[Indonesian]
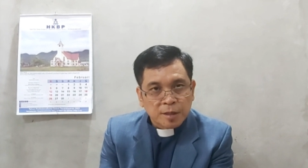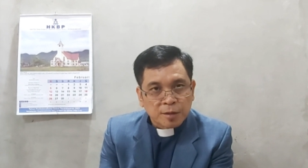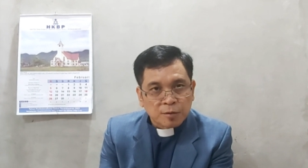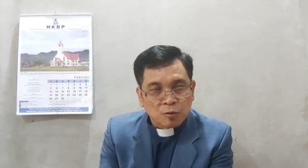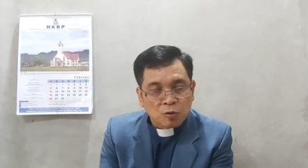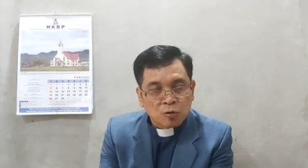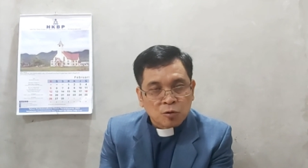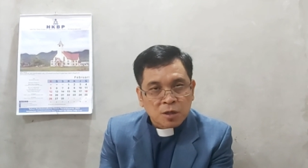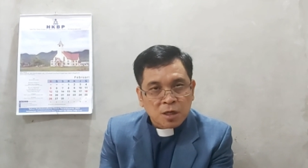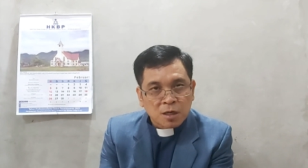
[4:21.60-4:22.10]

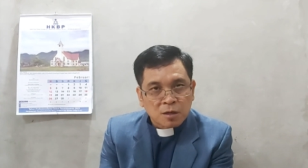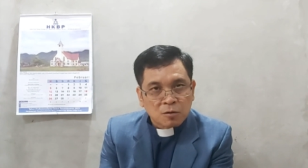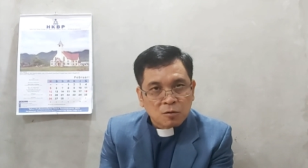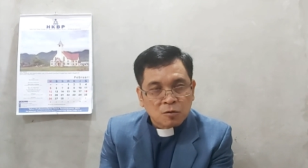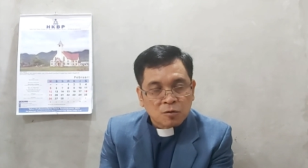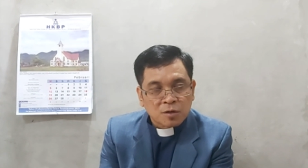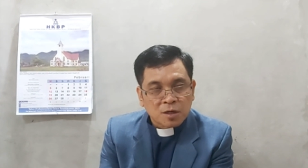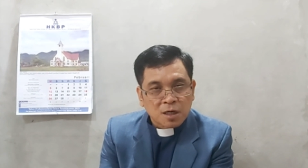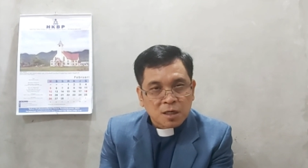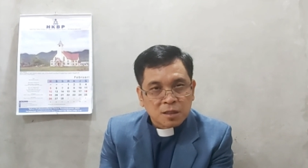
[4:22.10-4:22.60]
Dan
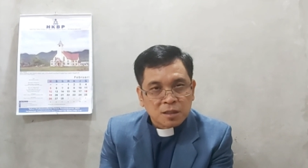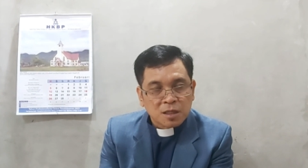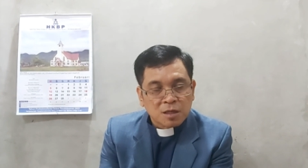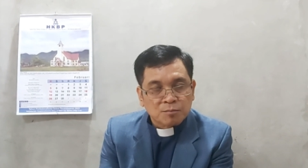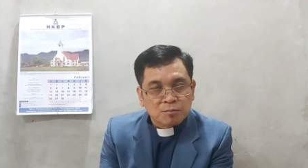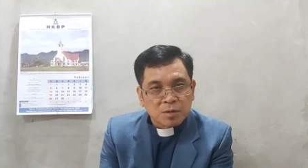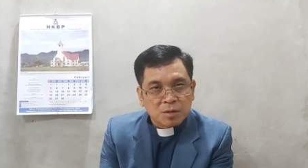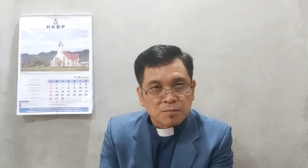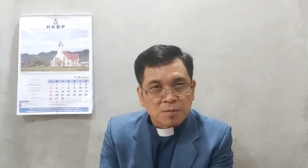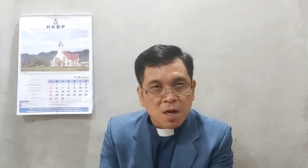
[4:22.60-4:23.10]
orang-orang
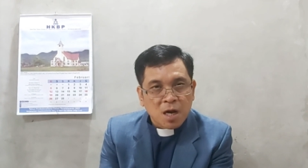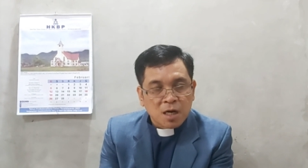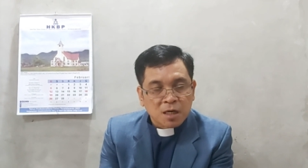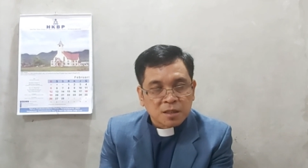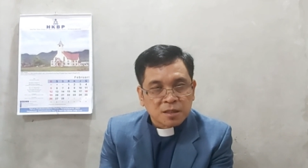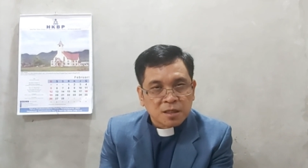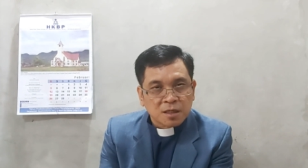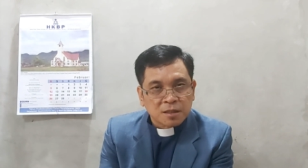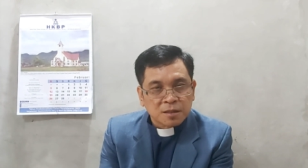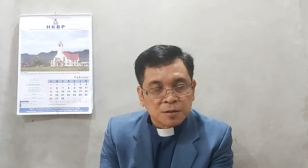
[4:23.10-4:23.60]
yang
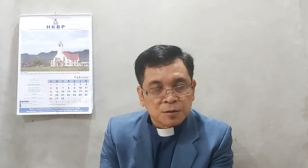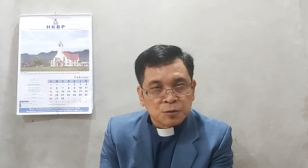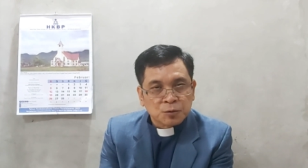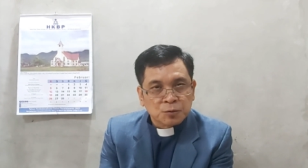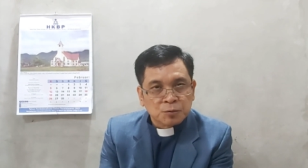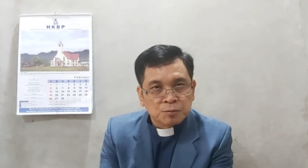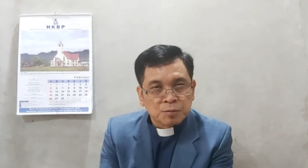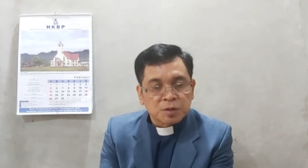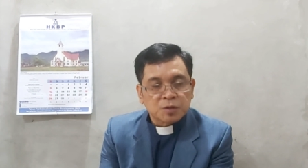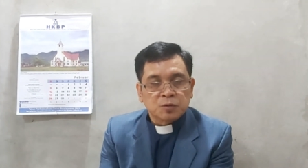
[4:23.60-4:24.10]
berbahagia
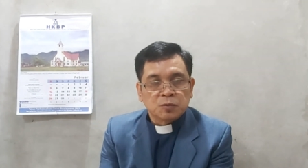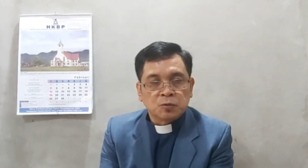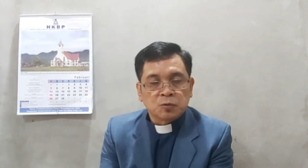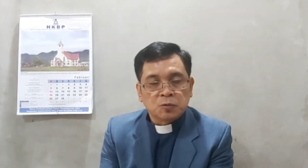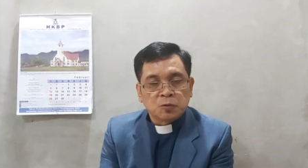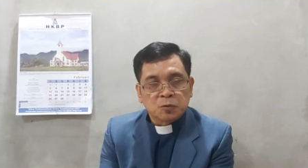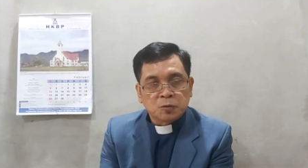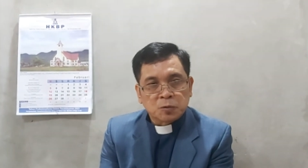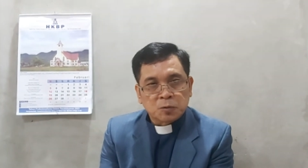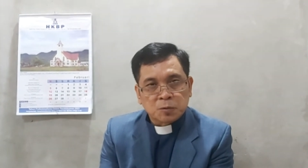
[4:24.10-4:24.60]
itu
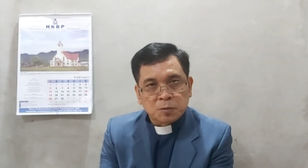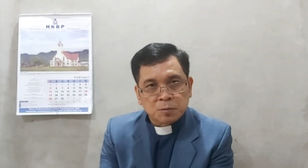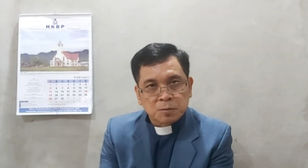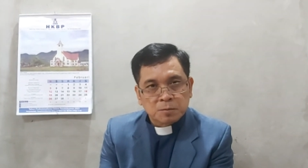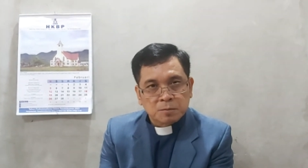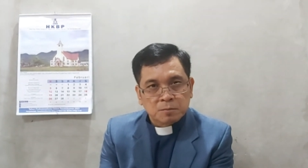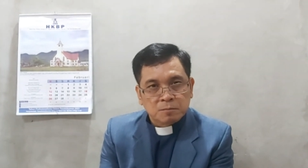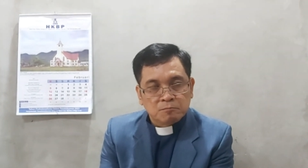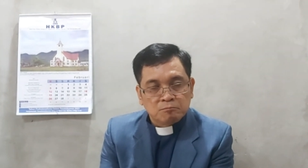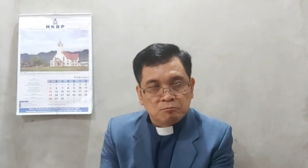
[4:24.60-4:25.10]
bersyukur
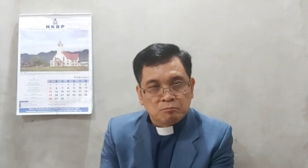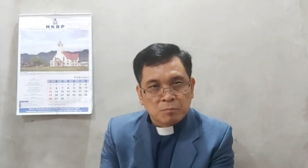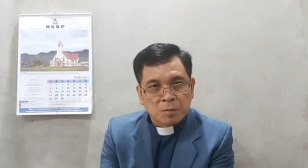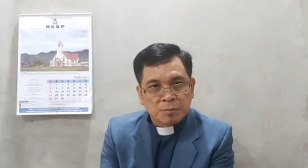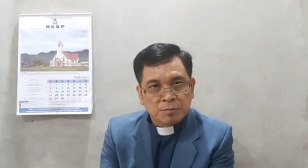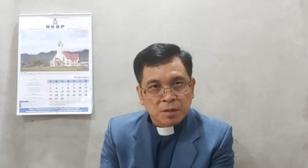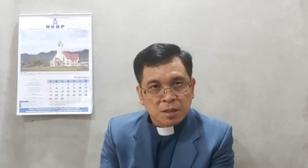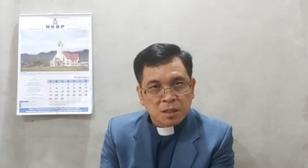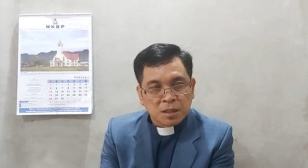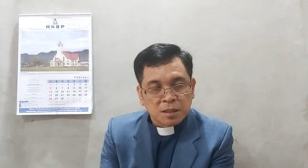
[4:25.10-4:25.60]

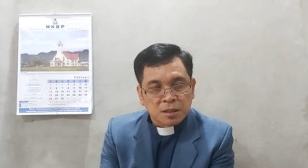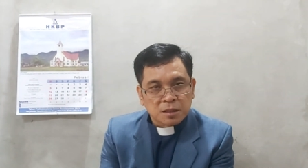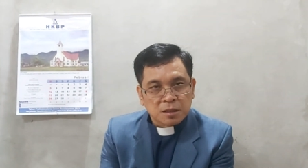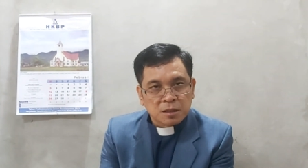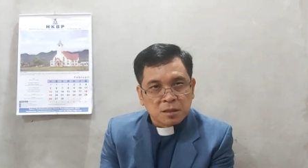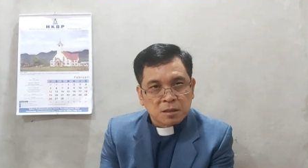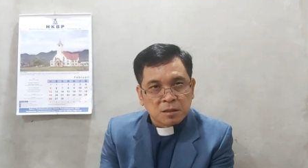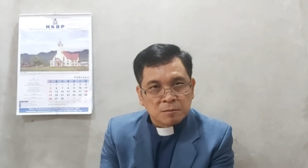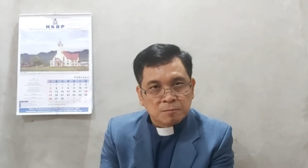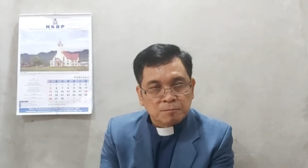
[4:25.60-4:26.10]

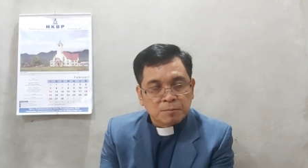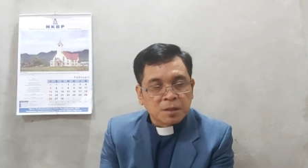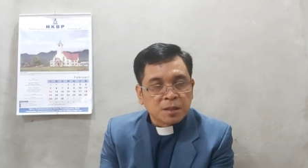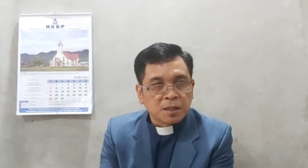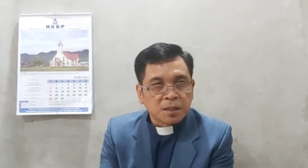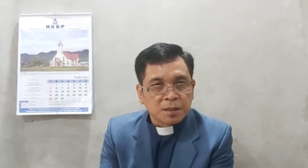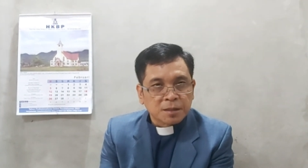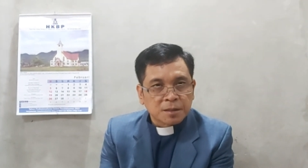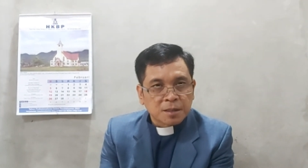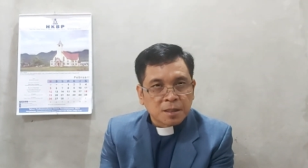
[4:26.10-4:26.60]
memiliki
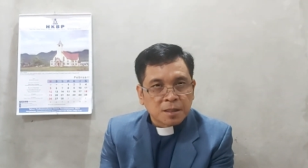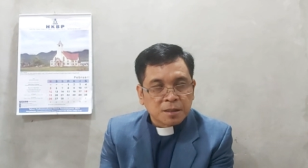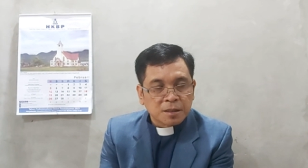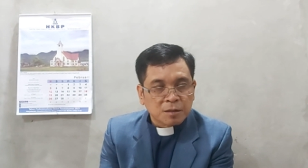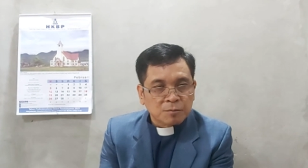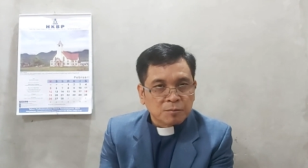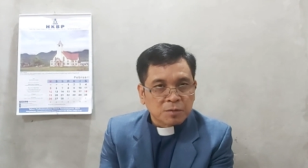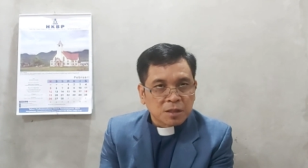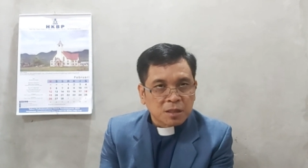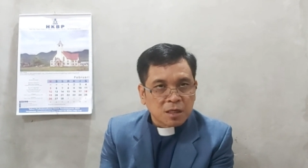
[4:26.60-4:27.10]
pendeta
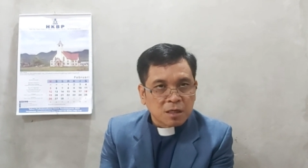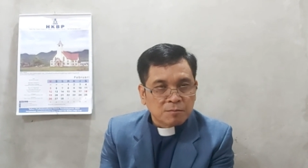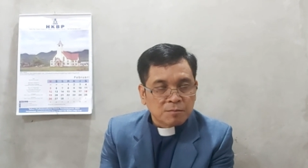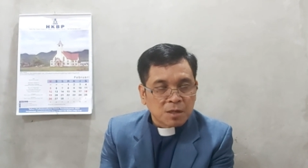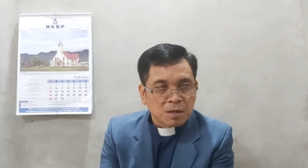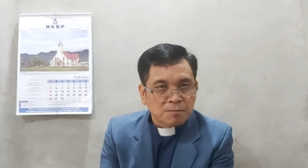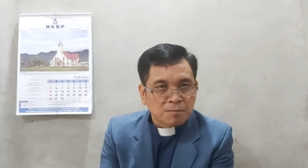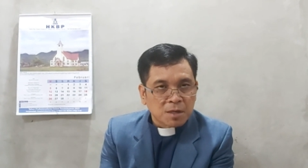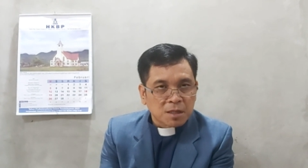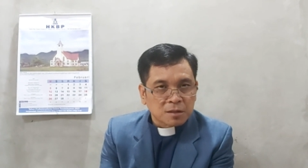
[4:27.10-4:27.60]
yang
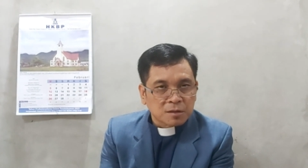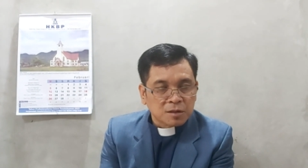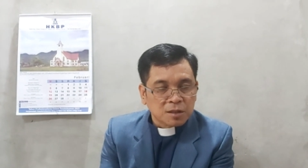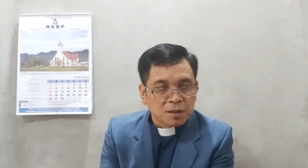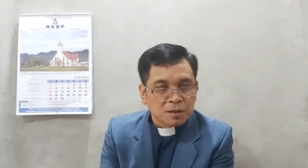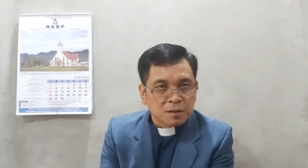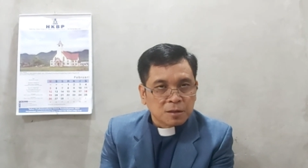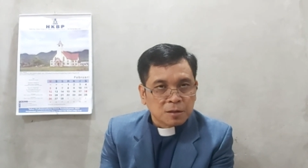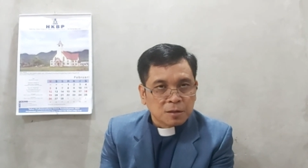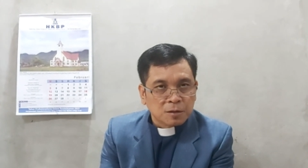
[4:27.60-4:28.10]
bernama
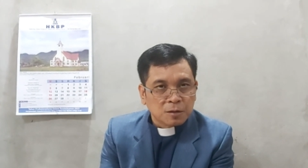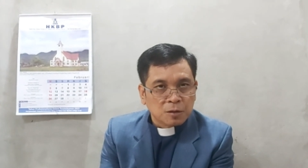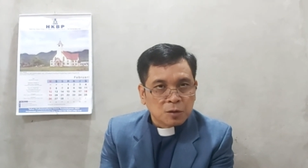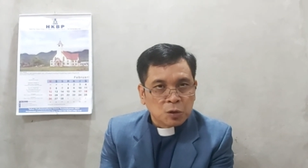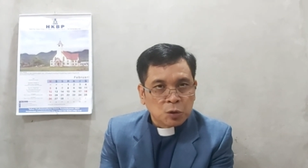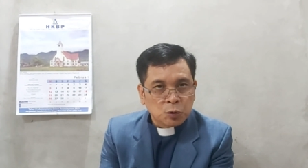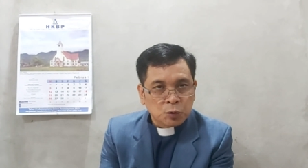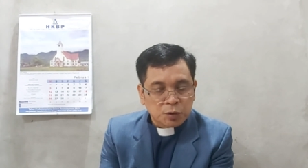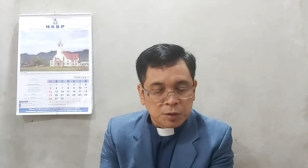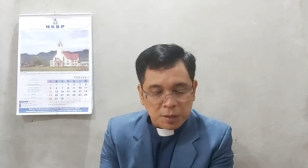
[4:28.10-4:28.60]
Martin
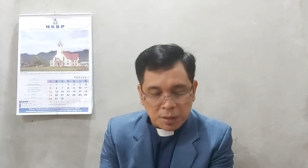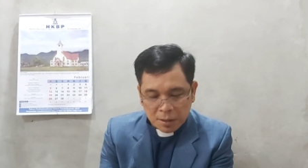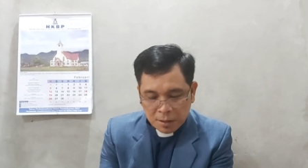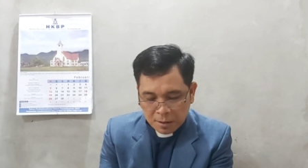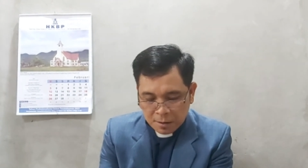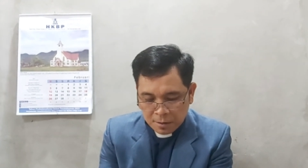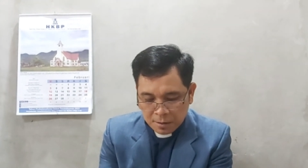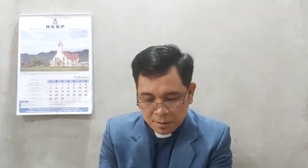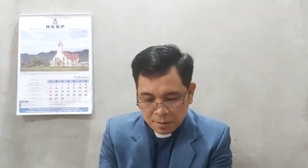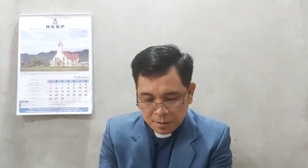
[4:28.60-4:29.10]

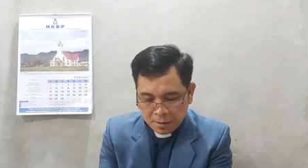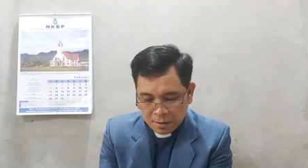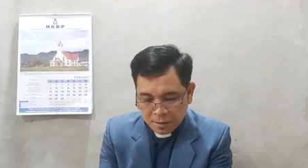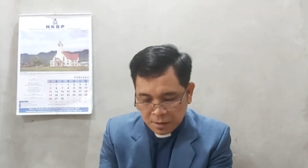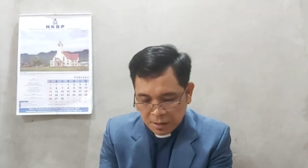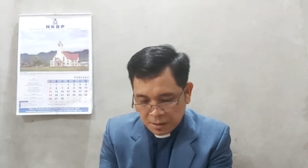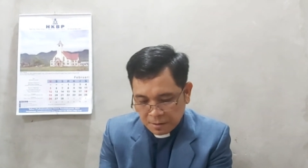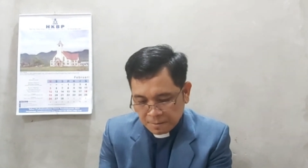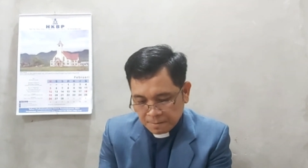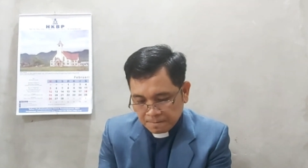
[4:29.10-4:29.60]
Luther
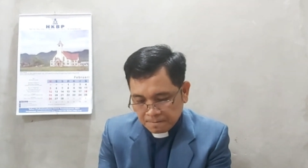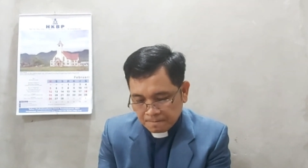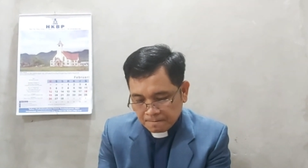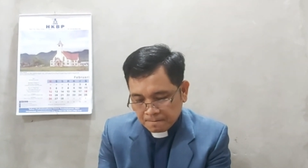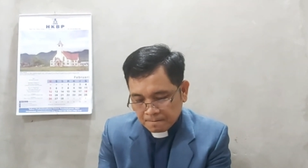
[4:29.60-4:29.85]
King.